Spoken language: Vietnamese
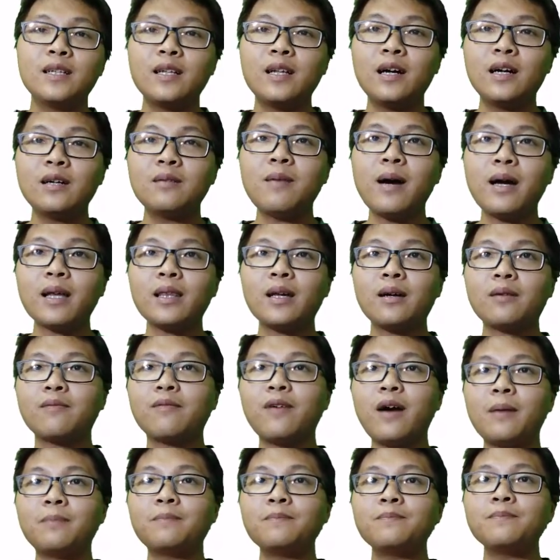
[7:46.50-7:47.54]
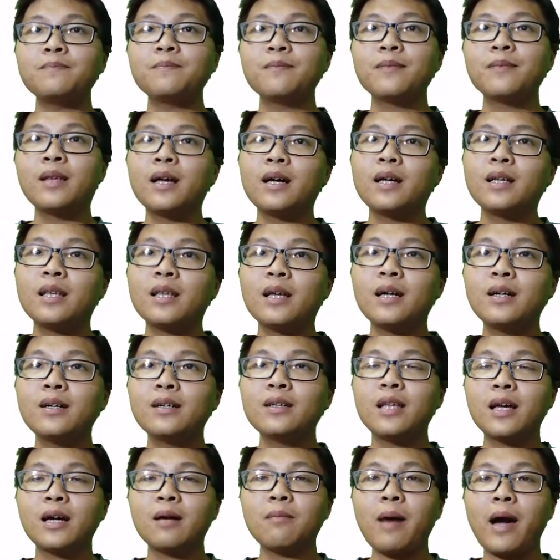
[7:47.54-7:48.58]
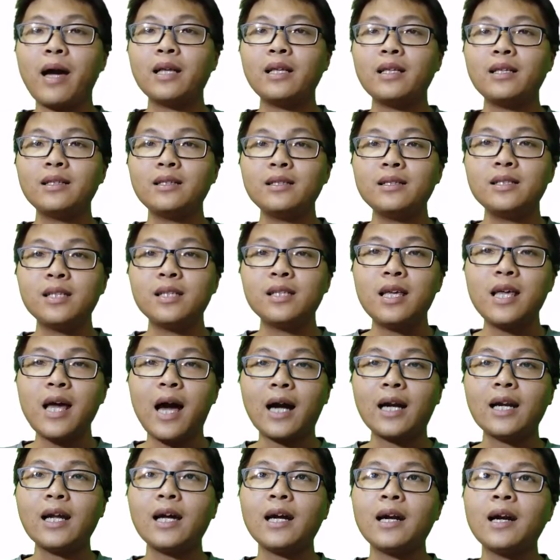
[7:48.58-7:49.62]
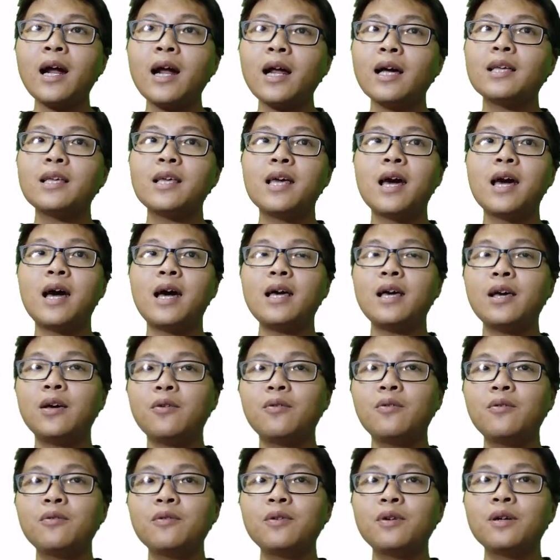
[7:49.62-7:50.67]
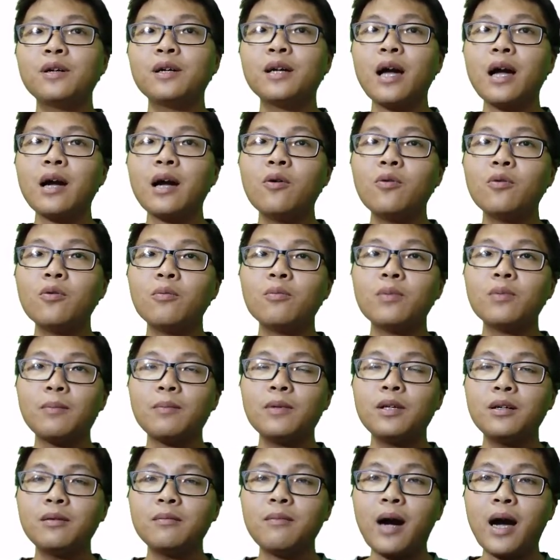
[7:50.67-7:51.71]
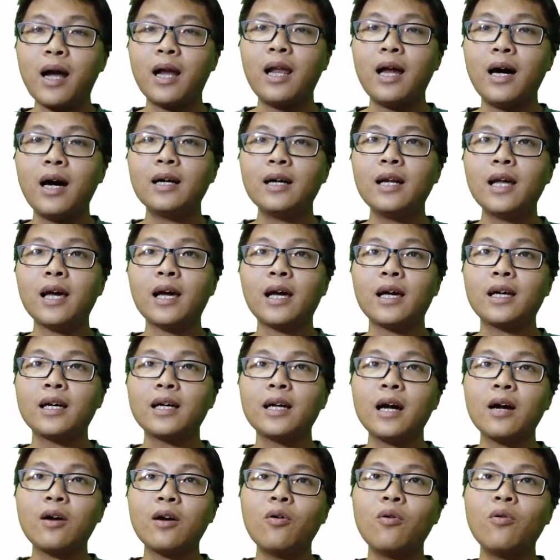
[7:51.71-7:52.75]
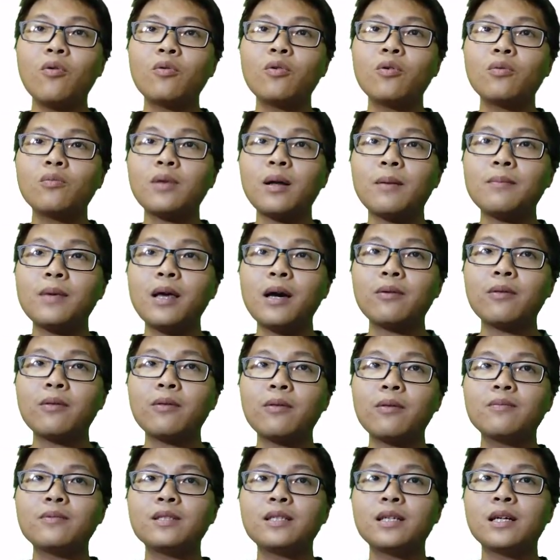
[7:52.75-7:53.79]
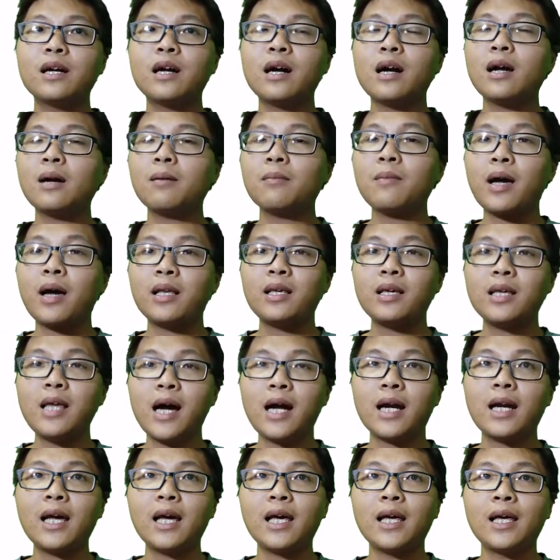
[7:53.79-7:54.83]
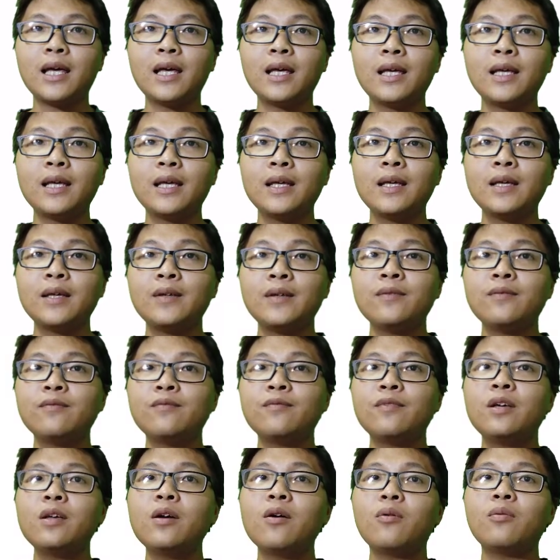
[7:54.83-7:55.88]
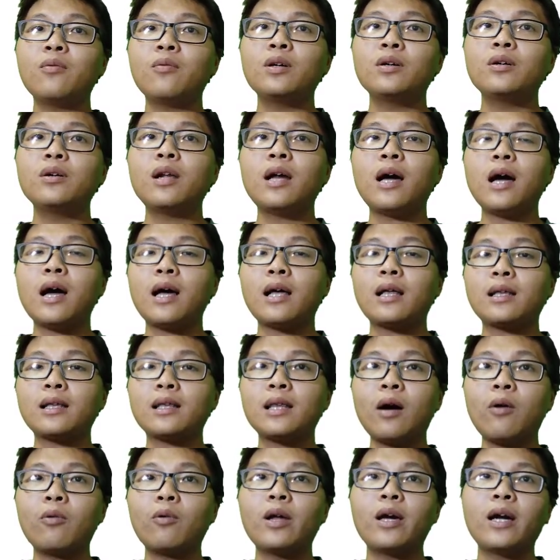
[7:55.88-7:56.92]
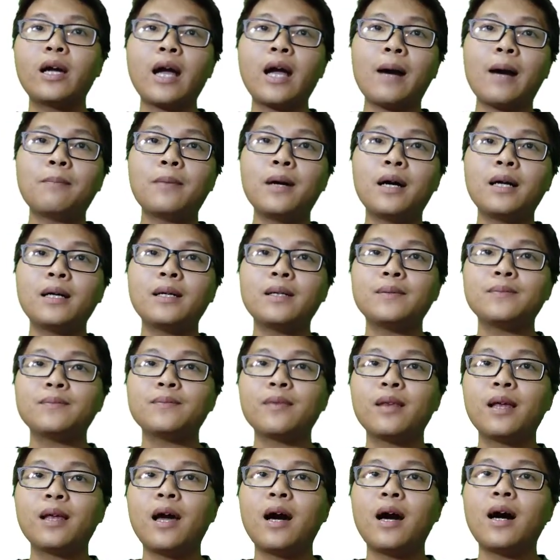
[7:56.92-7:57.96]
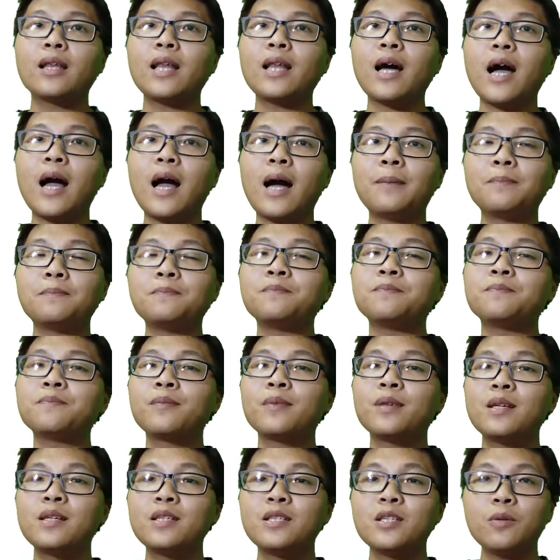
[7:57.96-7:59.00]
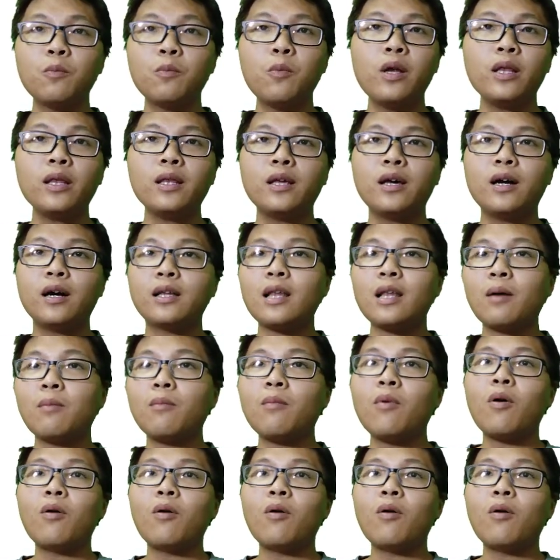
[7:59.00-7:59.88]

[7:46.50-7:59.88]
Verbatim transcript: nơi bán thực phẩm thường thì các bạn chỉ dẫn này rất là dễ hiểu các khu trung tâm thương mại lớn này các khu trung tâm giao thông sẽ có các bạn chỉ dẫn này ví dụ như là tàu điện ngầm á, thì ở tầng hầm xe buýt thì ở tầng